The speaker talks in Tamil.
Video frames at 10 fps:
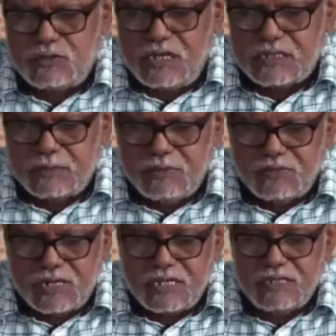துணியில் திரும்பி
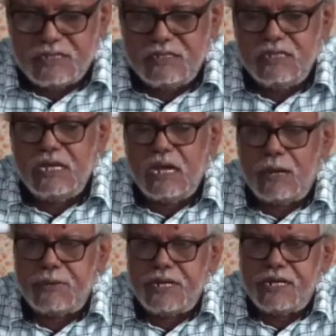வராது
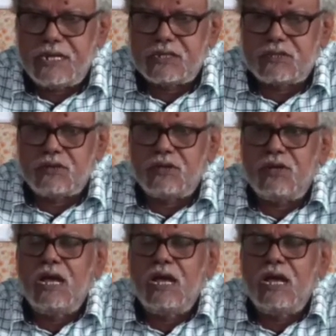அப்படின்னா என்ன அர்த்தம்